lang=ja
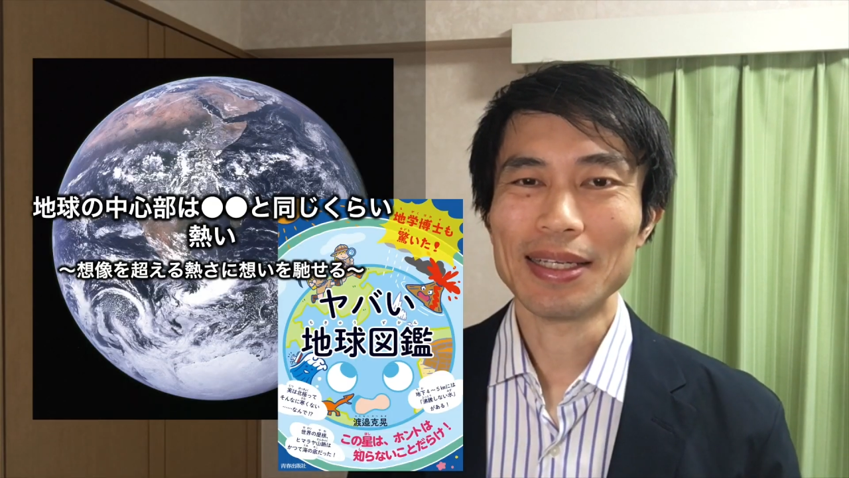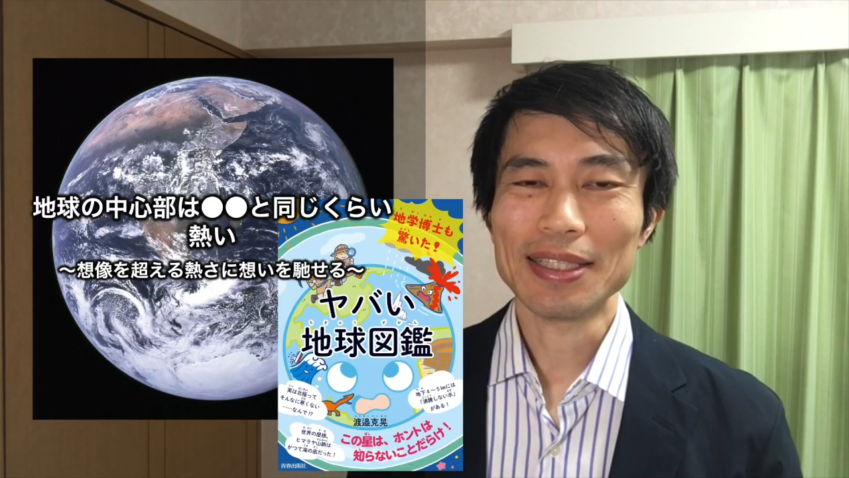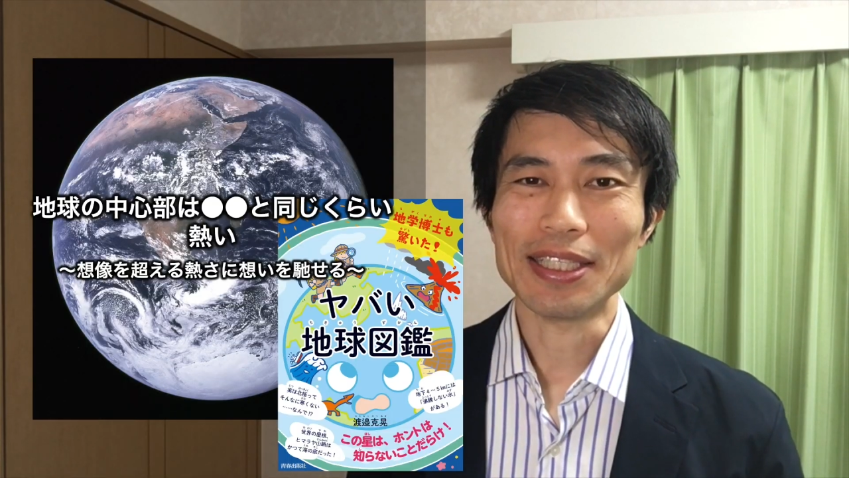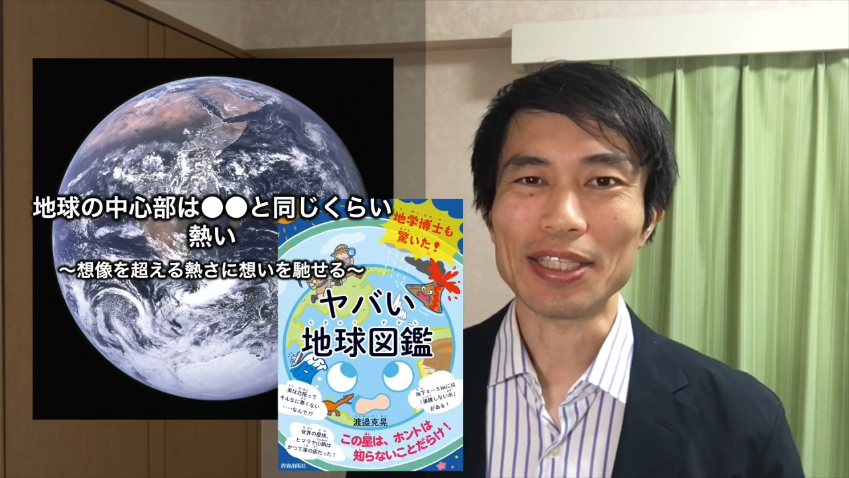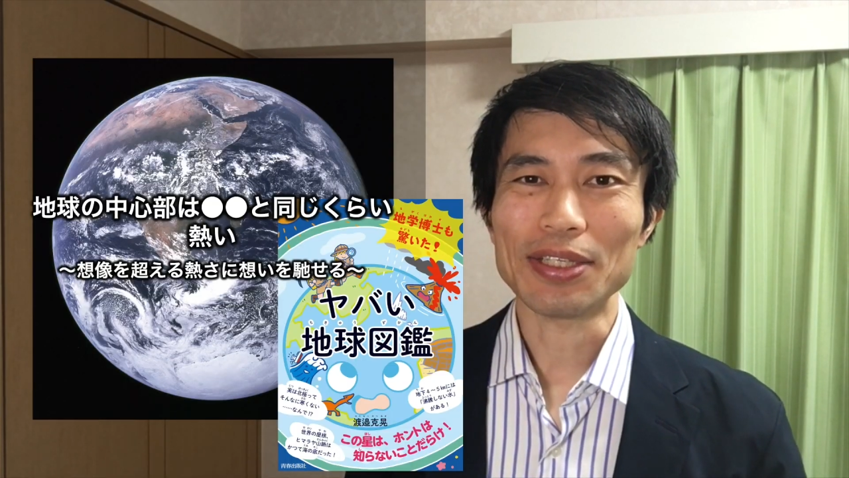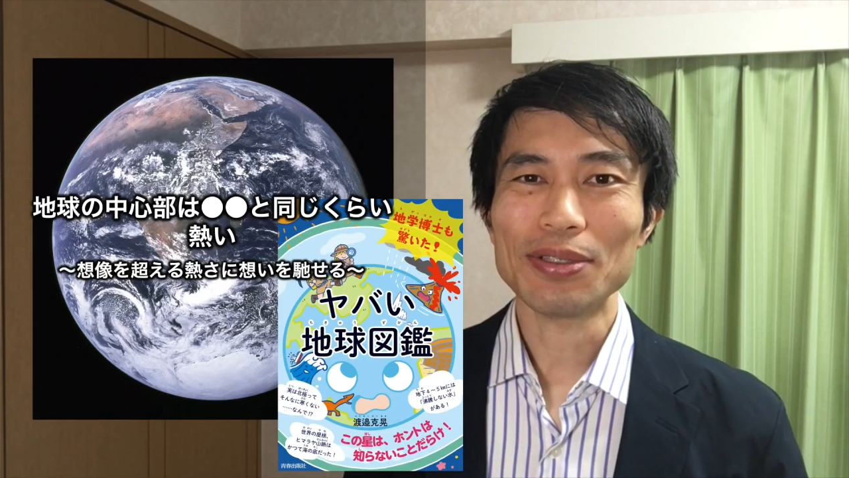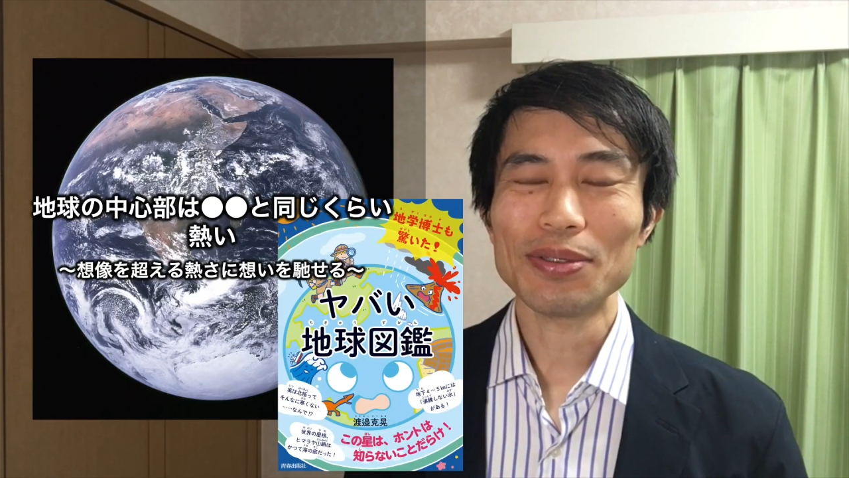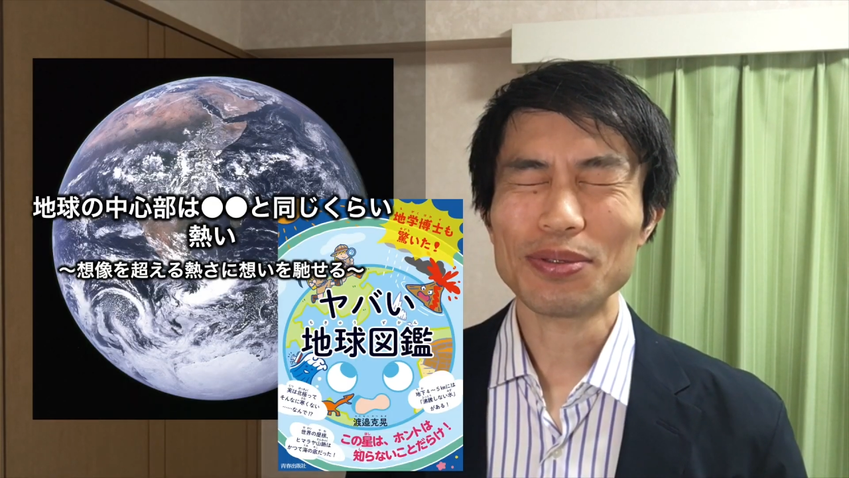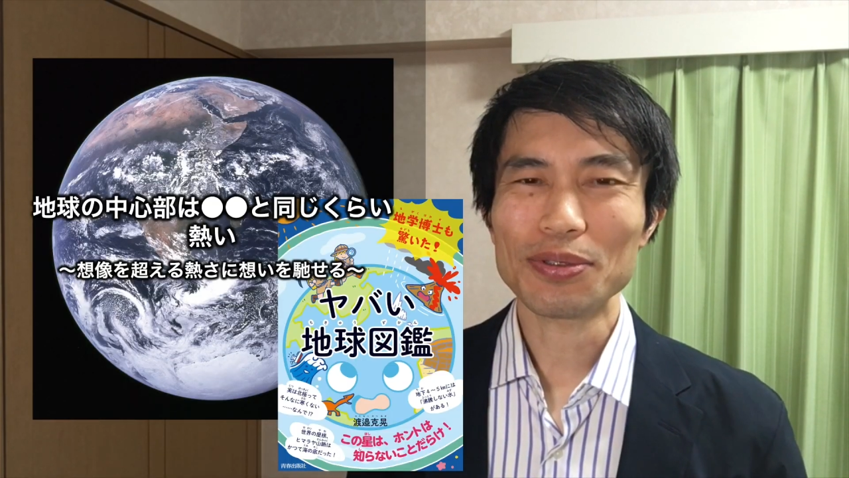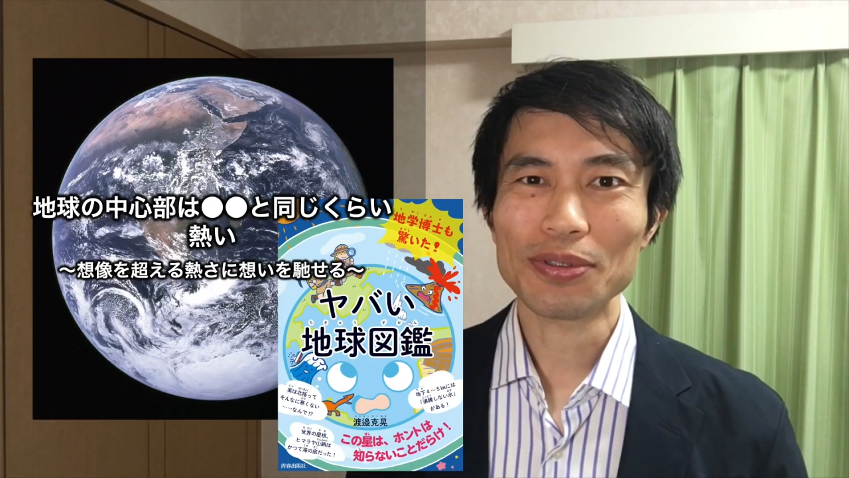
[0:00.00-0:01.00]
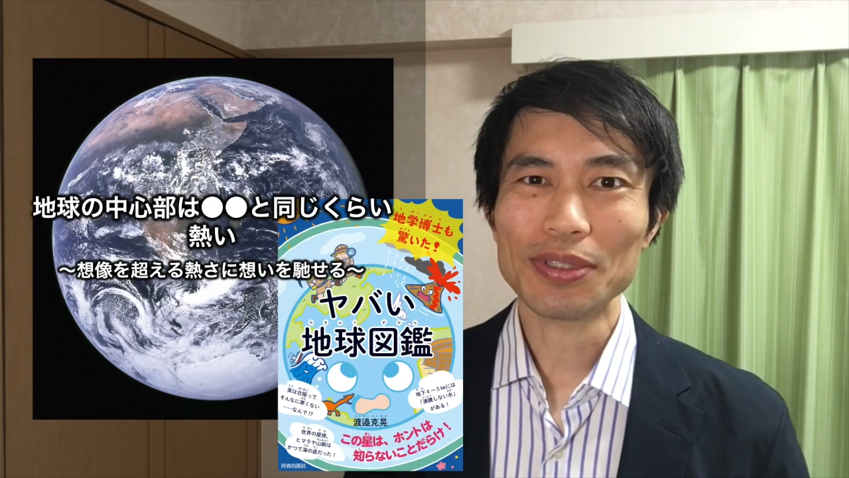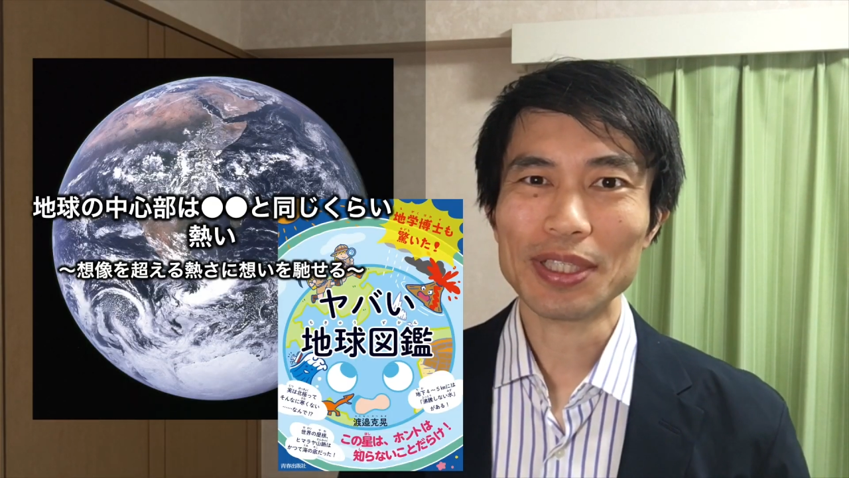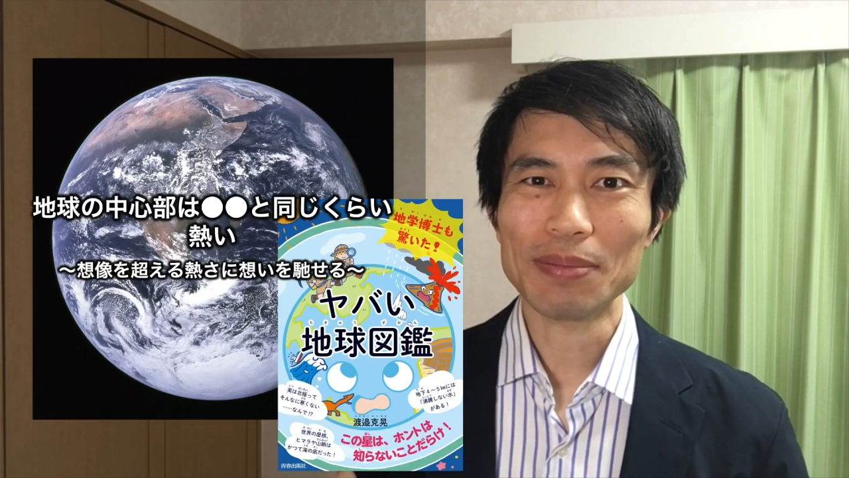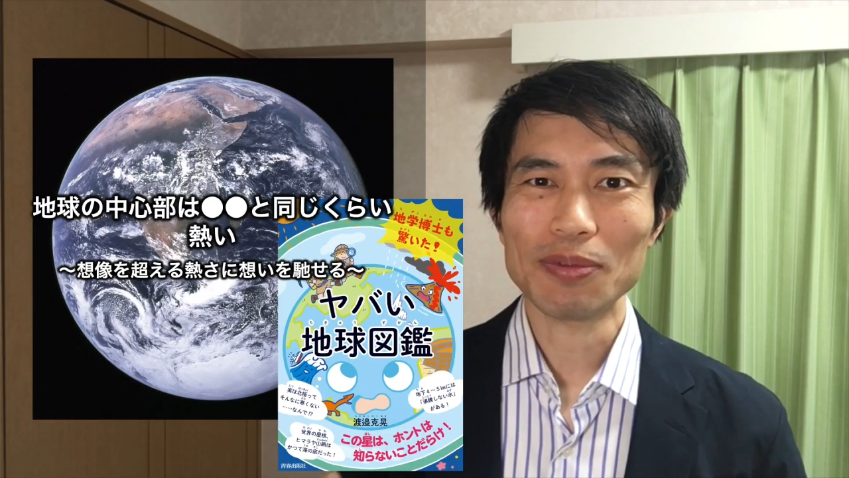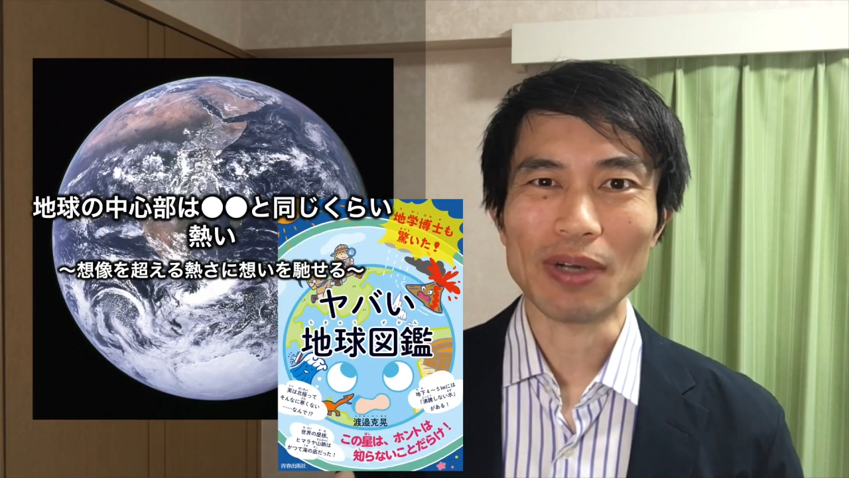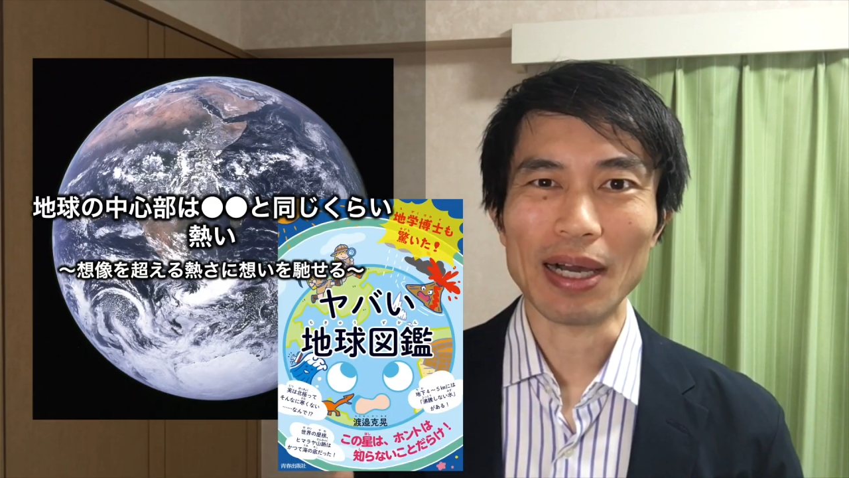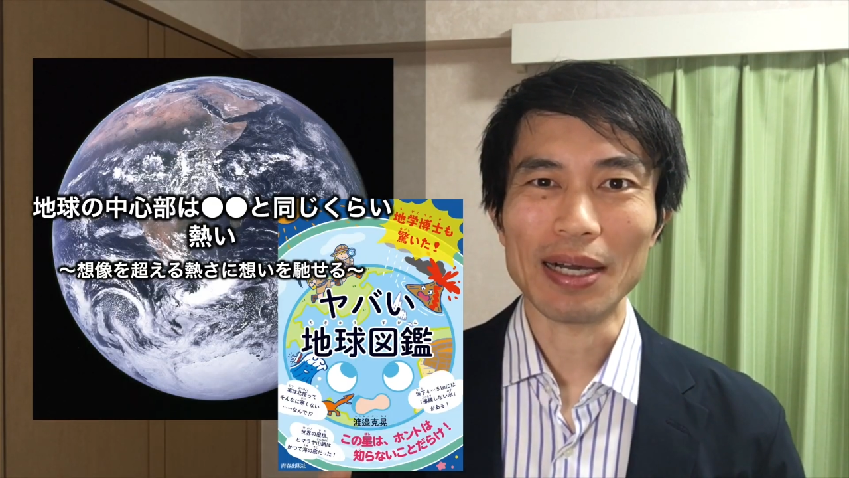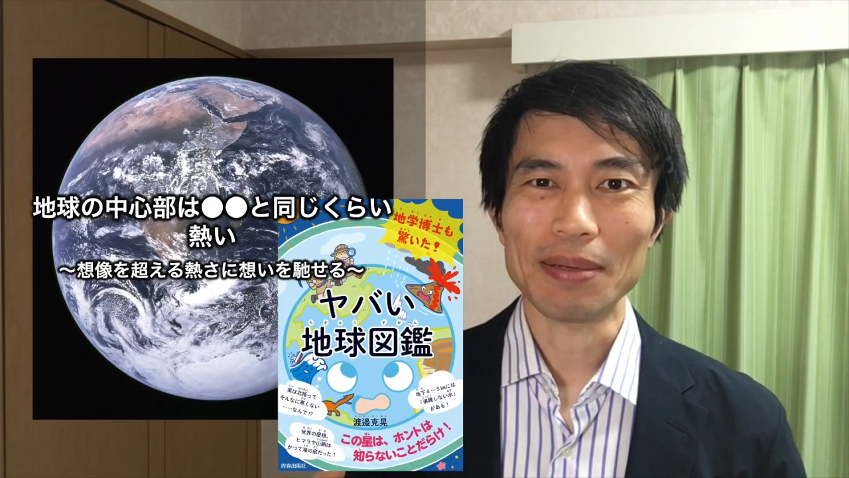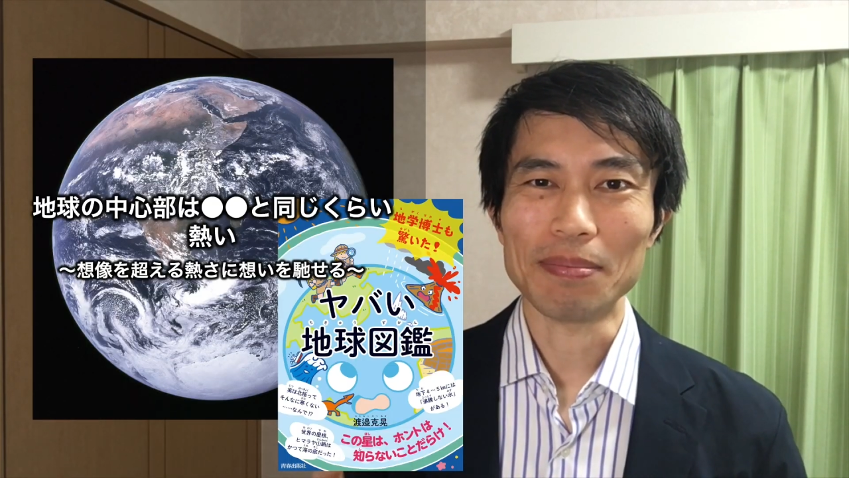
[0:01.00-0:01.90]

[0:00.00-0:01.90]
地球の中心部は